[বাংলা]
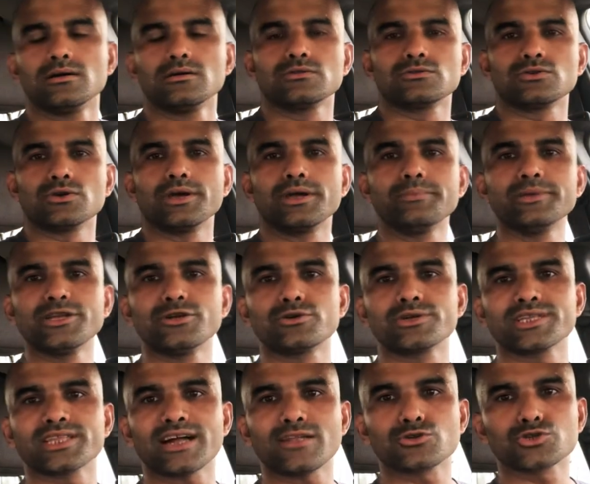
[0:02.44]
তো এই
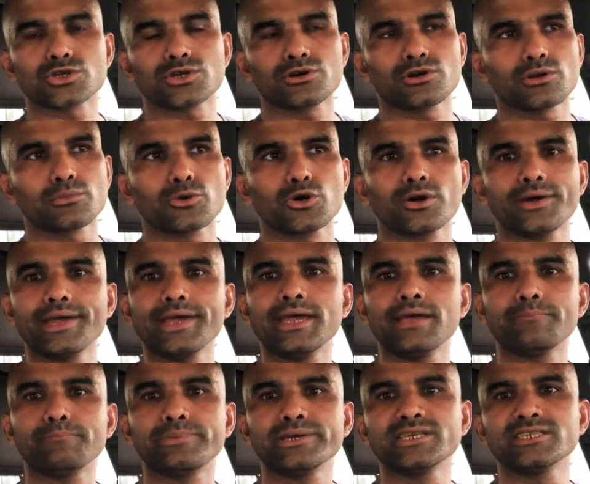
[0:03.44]
ভিডিওটিতে আলোচনা করব
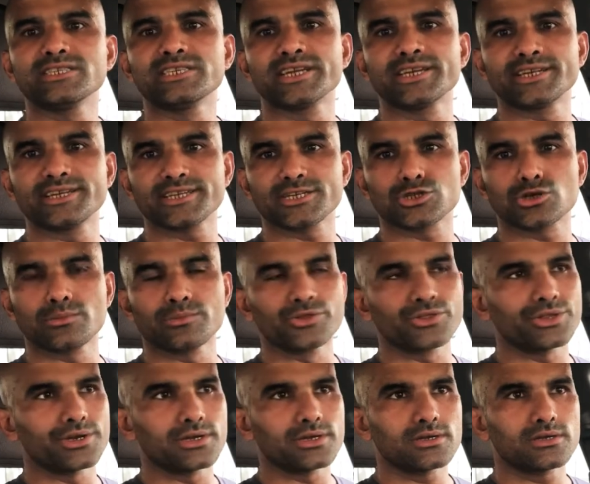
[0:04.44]
এপি জেনেটিক
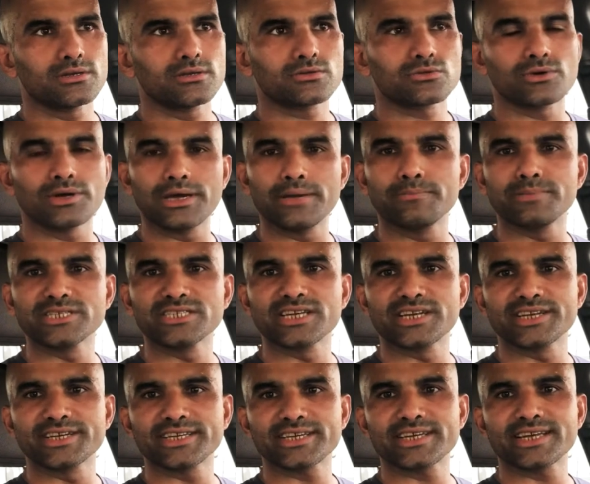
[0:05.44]
সম্বন্ধে তো এপি
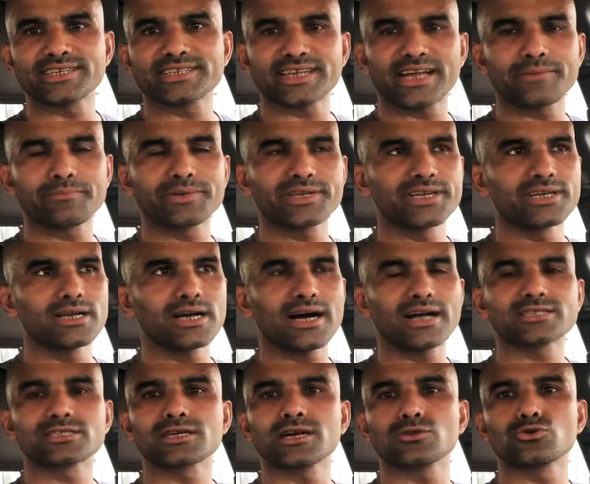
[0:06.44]
জেনেটিক এই টার্মটি
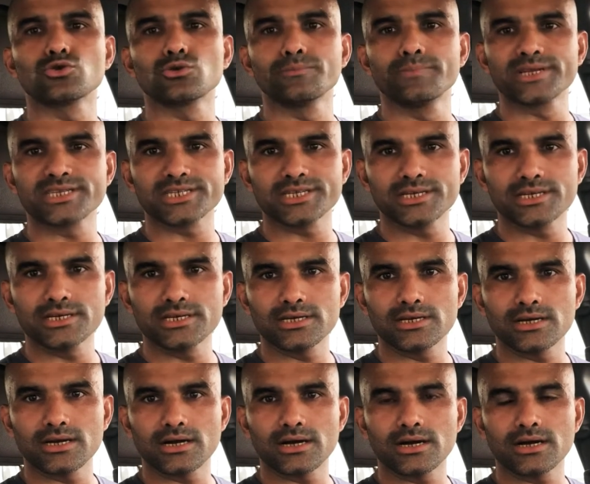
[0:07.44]
আজকাল খুব বেশি
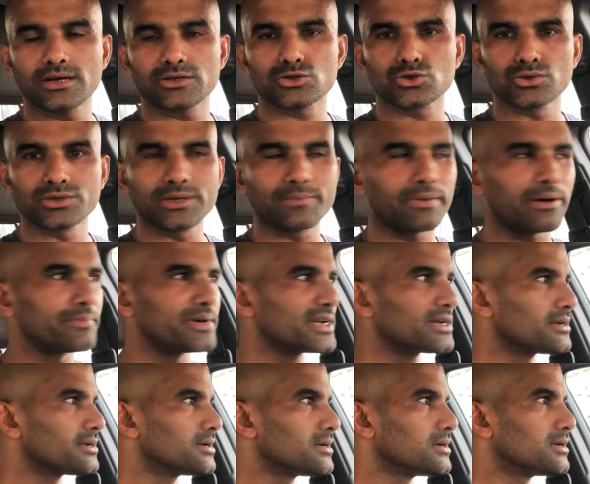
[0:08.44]
শুনতে পাবেন
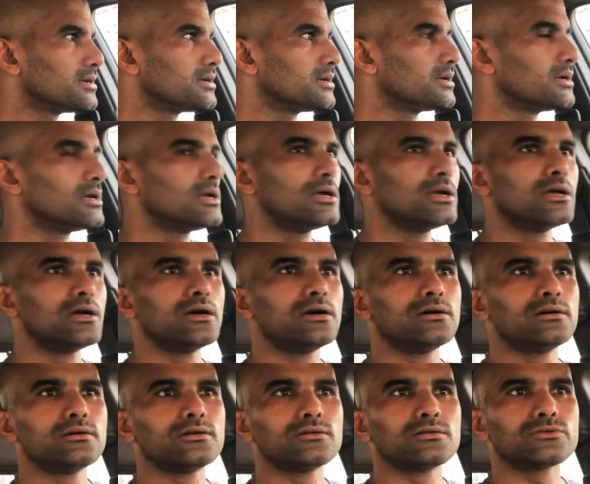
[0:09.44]

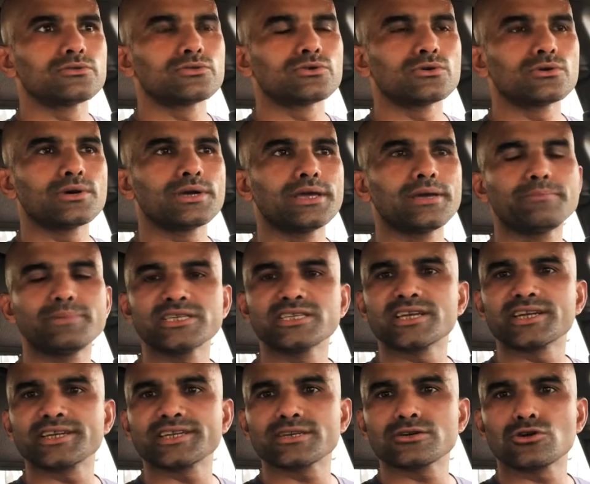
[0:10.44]
তো এপি
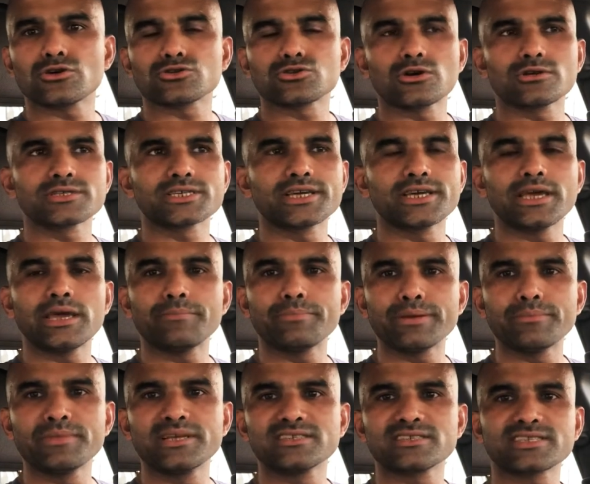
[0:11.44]
জেনেটিক অর্থ হচ্ছে এপি
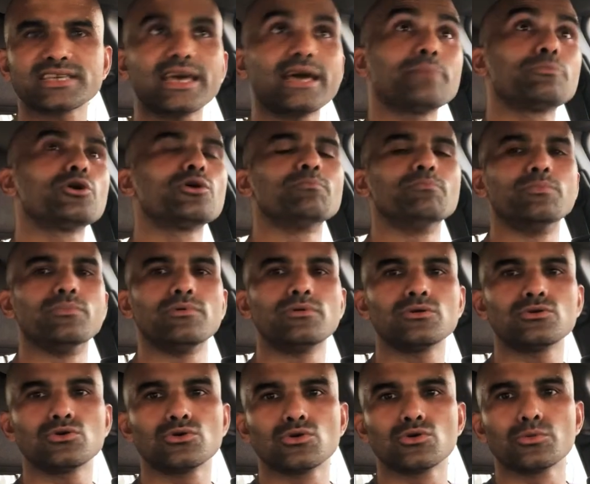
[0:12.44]
মিন্স অ্যাবোভ
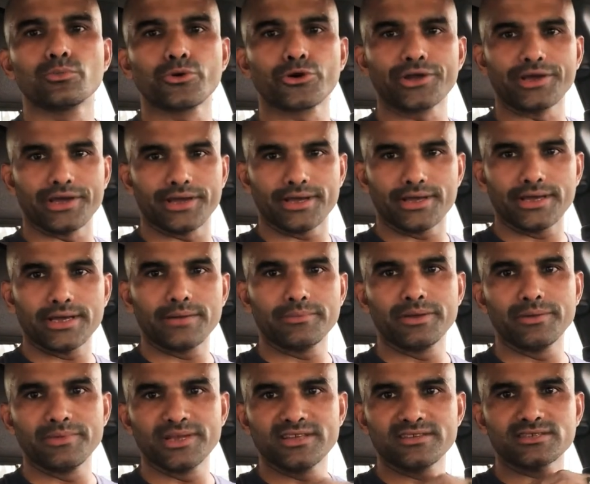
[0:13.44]
উপরে এপি
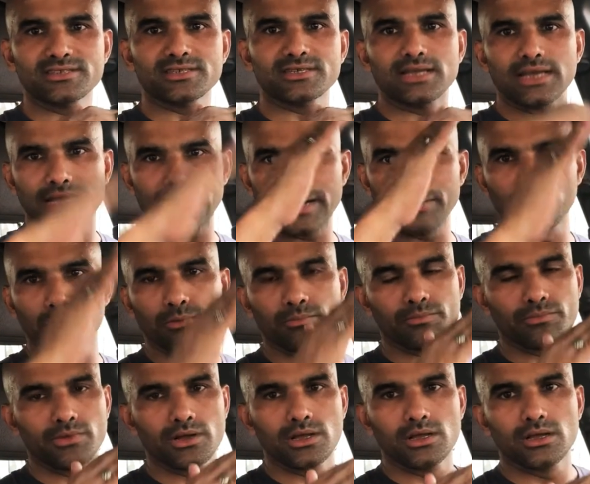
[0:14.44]
মিন্স অ্যাবোভ
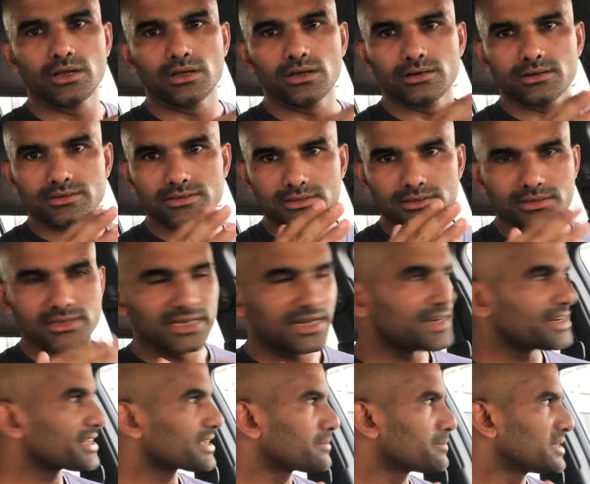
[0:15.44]

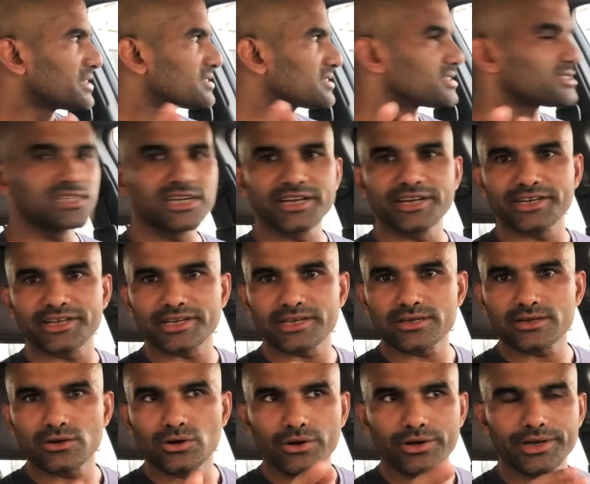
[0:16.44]
জেনেটিক মিন্স জেনেটিক
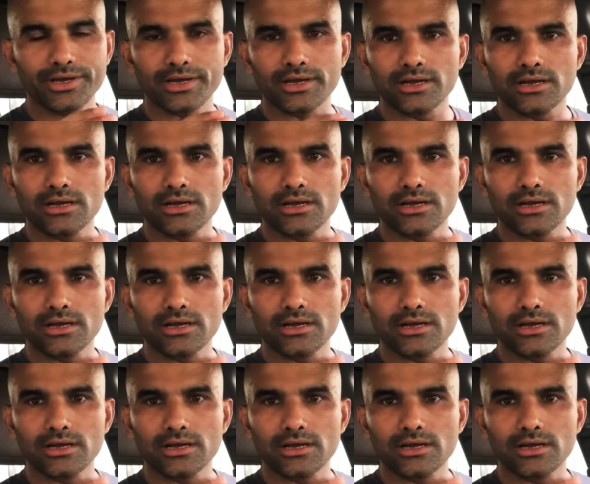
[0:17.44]
ওকে